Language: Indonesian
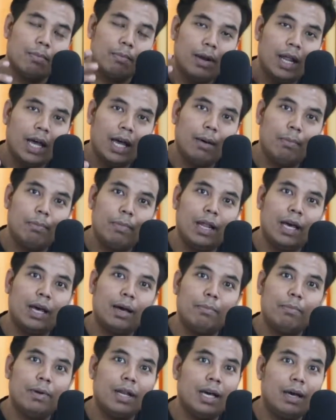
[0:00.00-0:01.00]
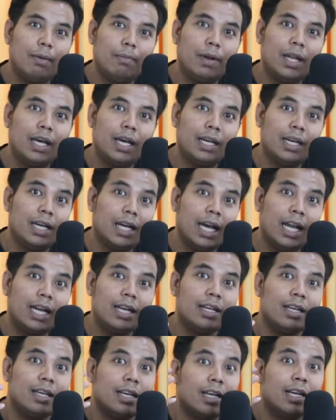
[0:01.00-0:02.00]
Bla bla bla bla dengan
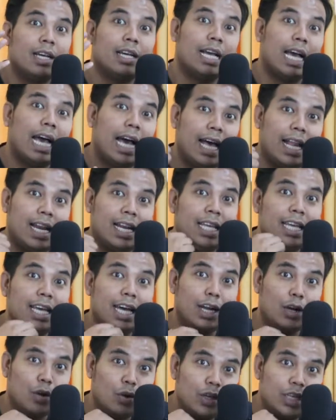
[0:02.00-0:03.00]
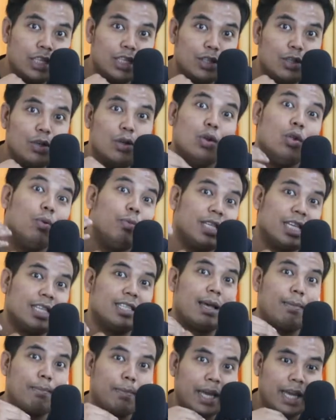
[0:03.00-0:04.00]
keahlian lo disitu situ lu bisa
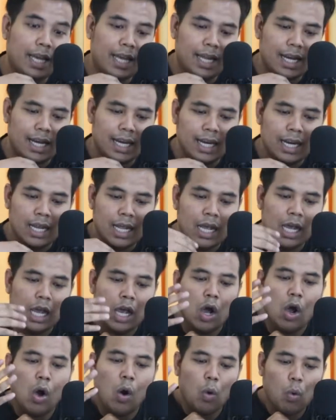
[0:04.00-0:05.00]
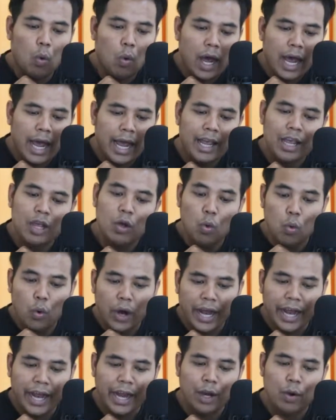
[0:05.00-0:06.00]
sampaikan. Why,
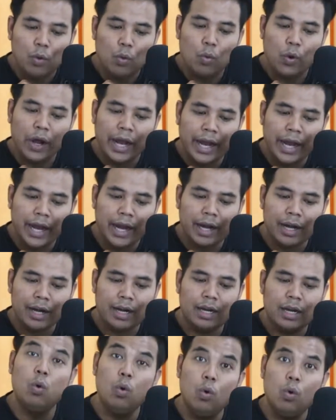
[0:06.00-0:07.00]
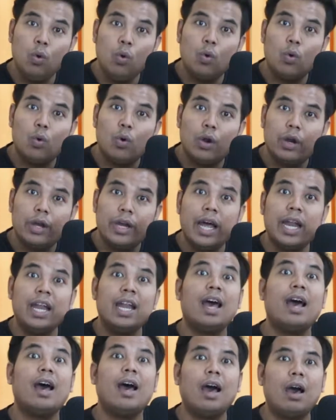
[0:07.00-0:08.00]
when, where, who, dan
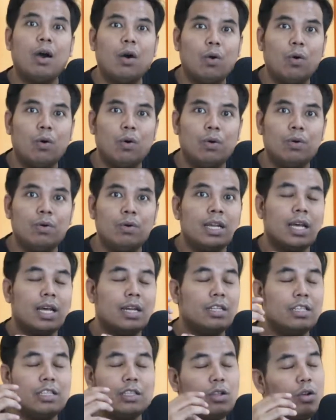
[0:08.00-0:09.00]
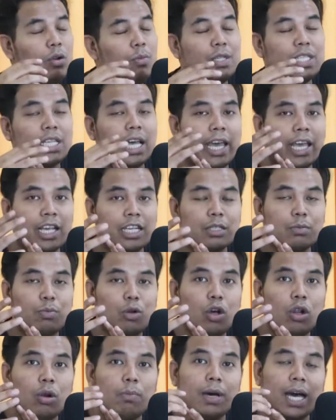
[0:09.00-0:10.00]
how. Nah, disitu situ lu bisa
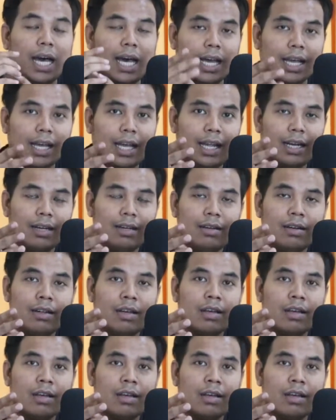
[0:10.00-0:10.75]
explore bahkan